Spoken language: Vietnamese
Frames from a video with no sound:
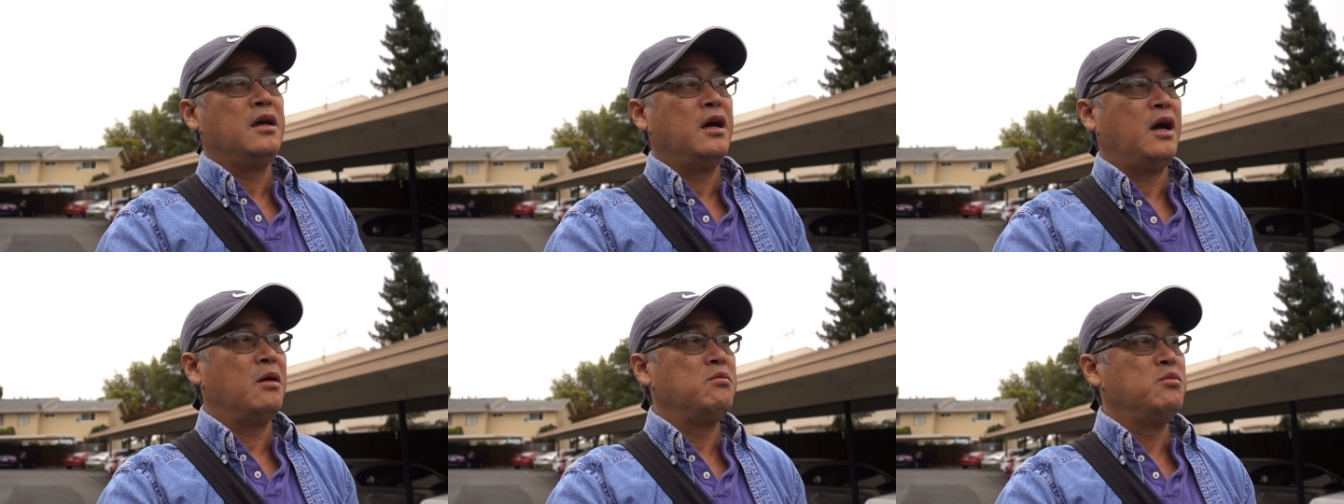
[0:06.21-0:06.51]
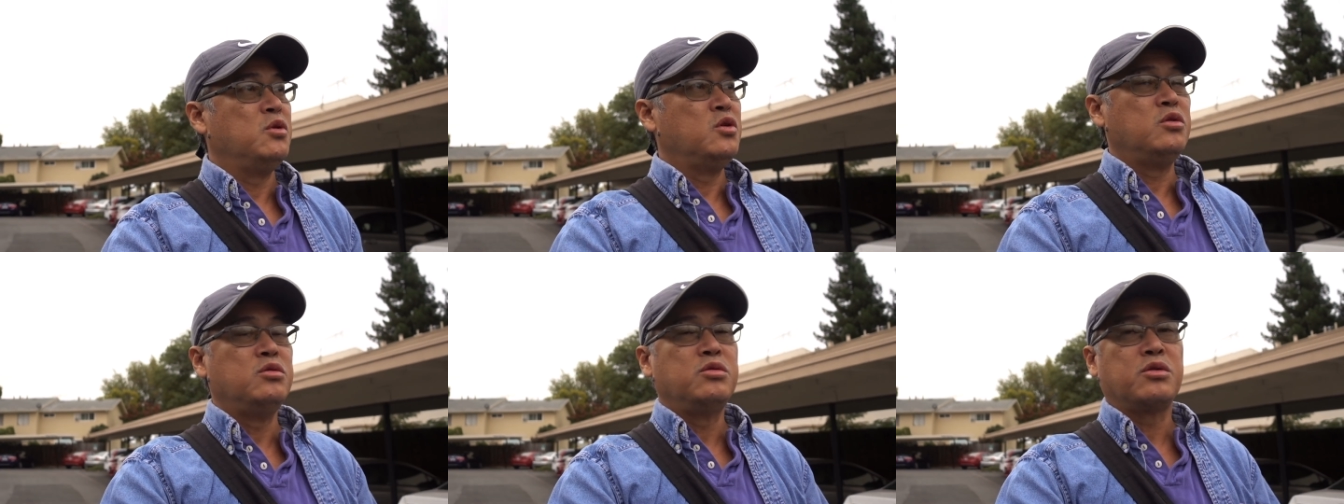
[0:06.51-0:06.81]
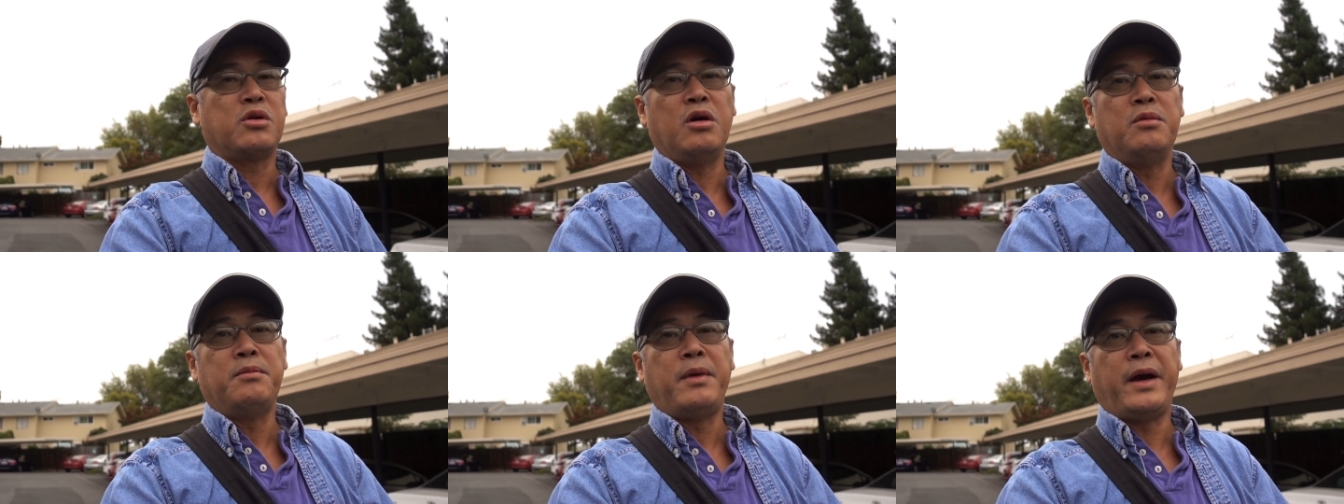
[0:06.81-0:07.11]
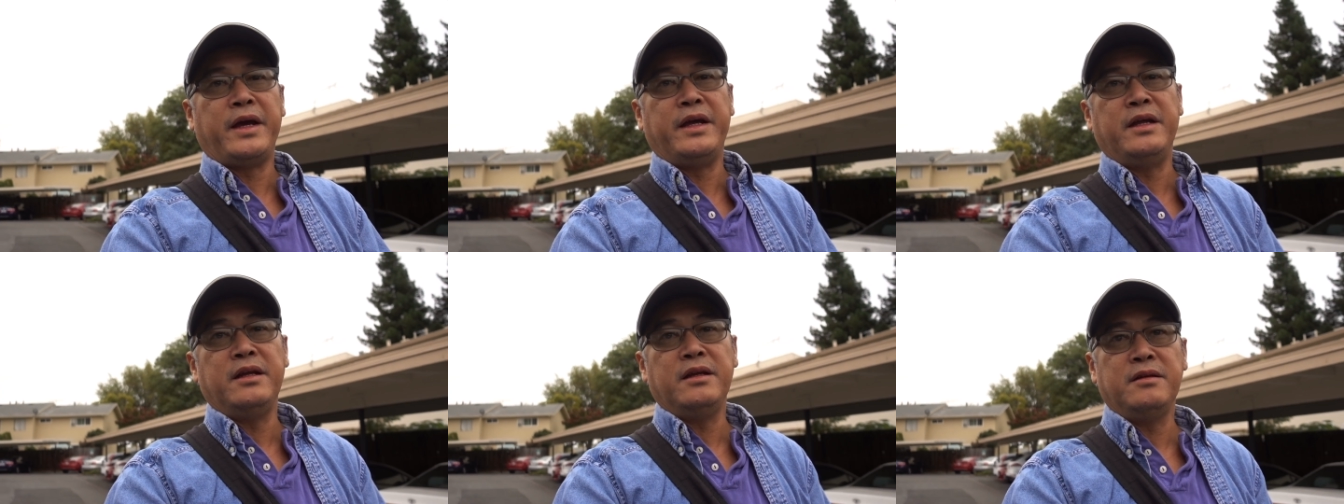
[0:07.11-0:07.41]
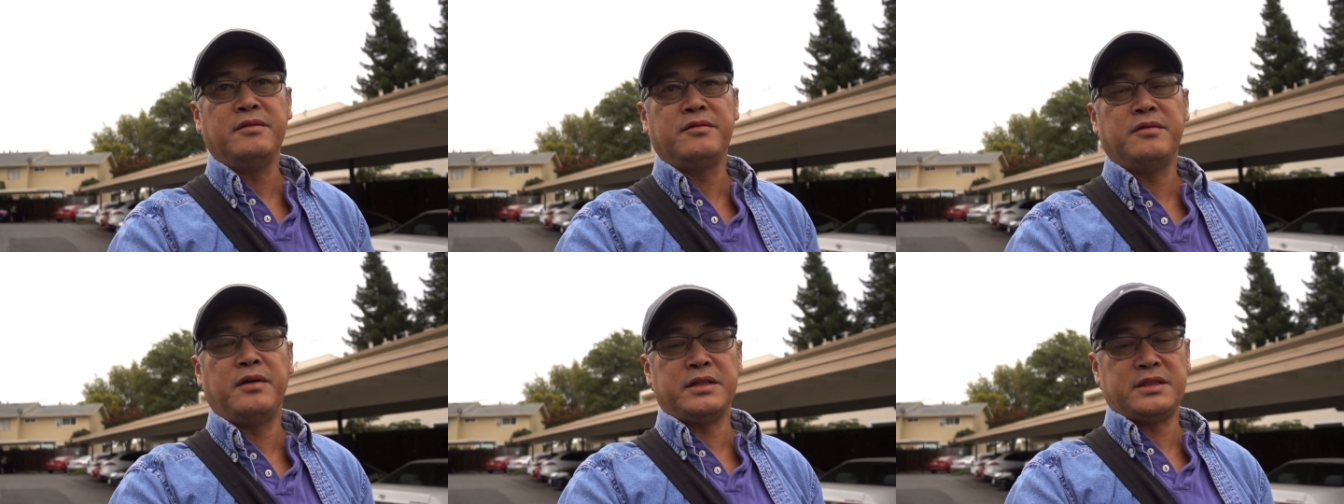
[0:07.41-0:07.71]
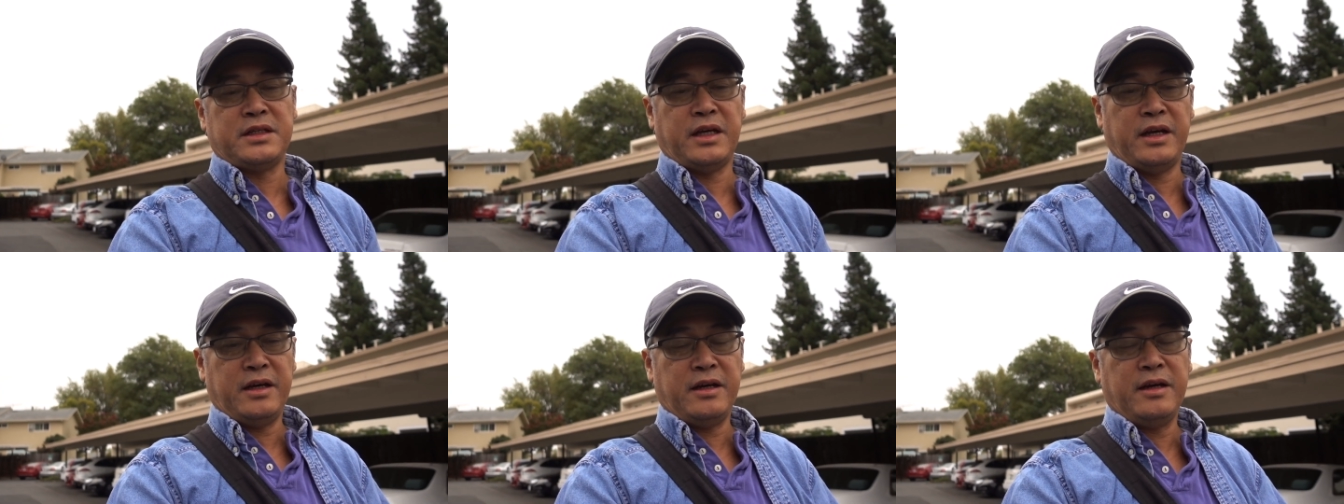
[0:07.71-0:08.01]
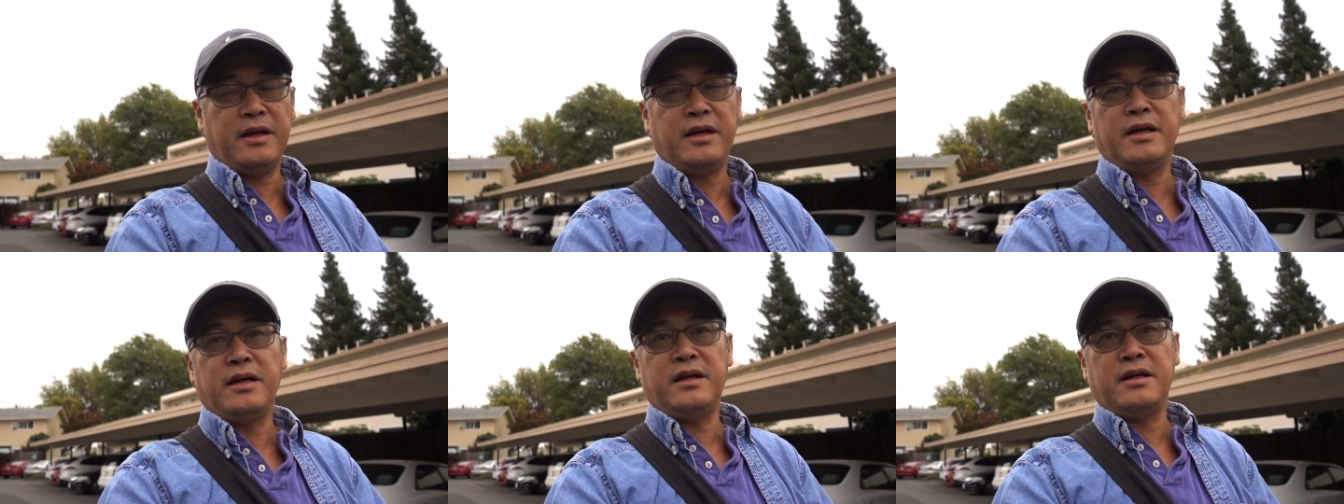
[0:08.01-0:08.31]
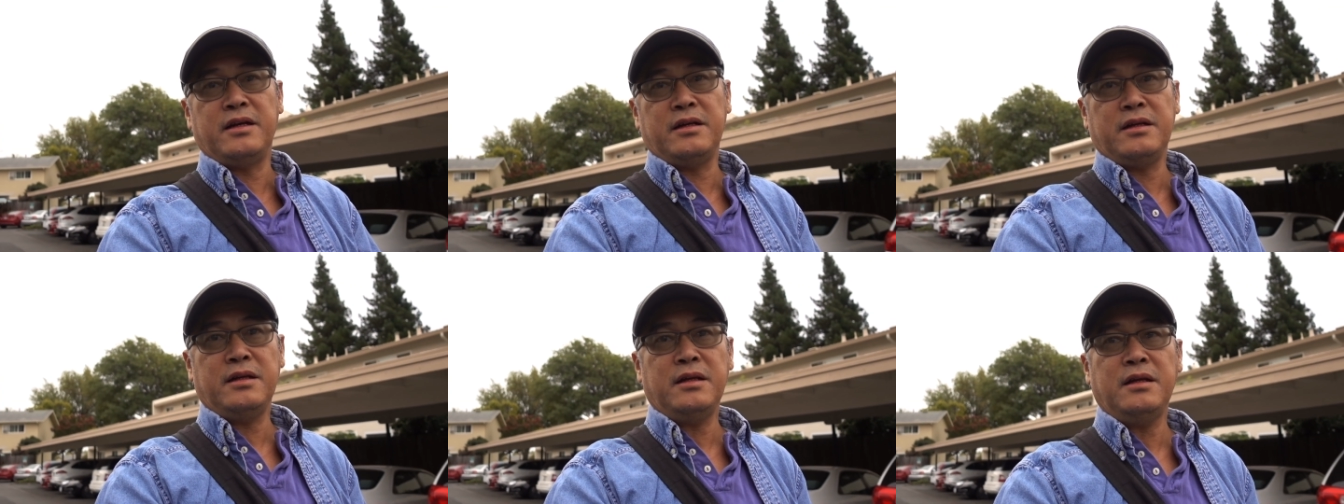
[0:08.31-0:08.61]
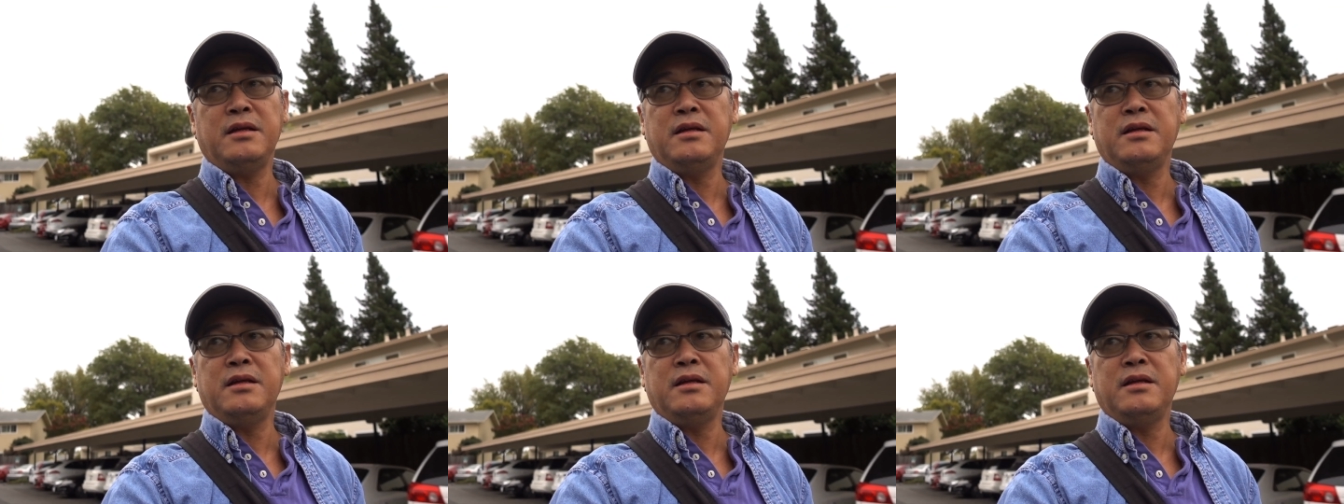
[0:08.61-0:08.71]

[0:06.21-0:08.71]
âm u, có mây và sẽ à,